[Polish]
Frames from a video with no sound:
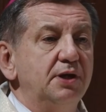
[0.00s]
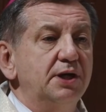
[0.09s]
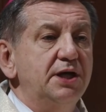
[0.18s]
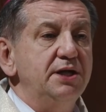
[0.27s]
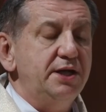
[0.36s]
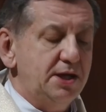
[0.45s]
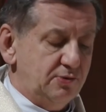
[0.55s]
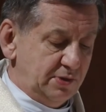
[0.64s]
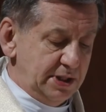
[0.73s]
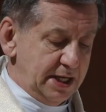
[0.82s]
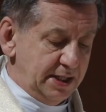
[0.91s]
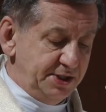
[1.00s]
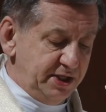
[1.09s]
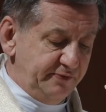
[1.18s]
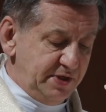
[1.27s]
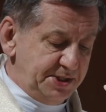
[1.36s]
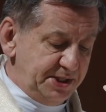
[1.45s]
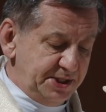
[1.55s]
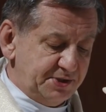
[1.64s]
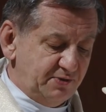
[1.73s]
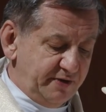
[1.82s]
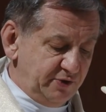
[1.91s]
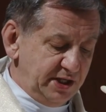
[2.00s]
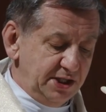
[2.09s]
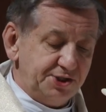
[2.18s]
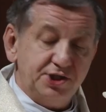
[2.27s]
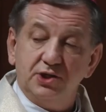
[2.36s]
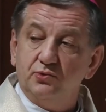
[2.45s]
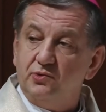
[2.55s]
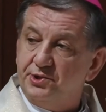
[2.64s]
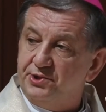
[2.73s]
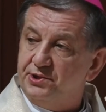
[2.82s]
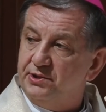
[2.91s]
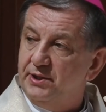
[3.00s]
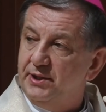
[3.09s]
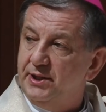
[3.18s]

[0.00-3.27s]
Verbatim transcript: generał dywizji Sławoj Leszek Głódź,